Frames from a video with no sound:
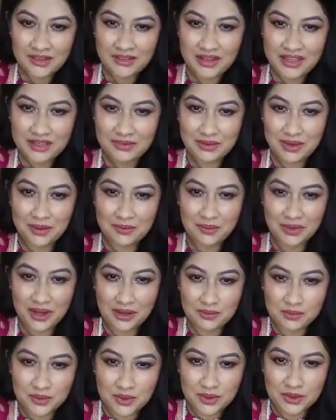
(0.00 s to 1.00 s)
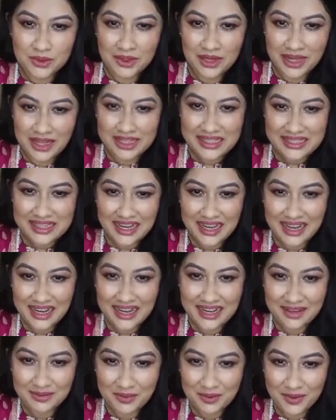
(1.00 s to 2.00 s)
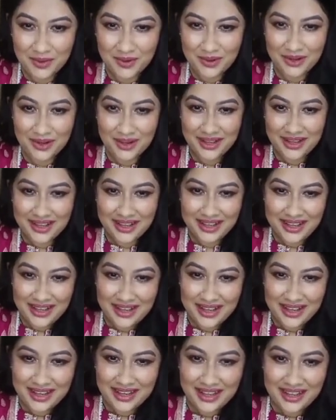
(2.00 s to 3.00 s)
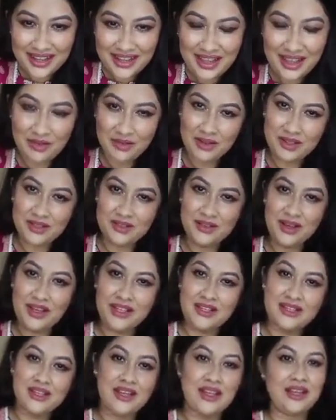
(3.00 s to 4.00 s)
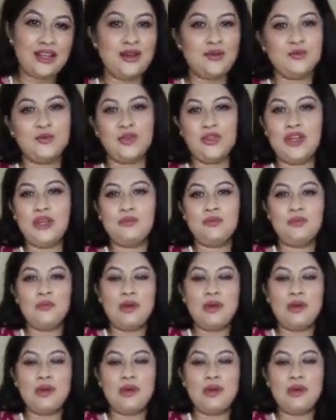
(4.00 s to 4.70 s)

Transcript: ফাতেমা আচ্ছা, আপু আচ্ছা হাই আপু কেমন আছো আলহামদুলিল্লাহ আপু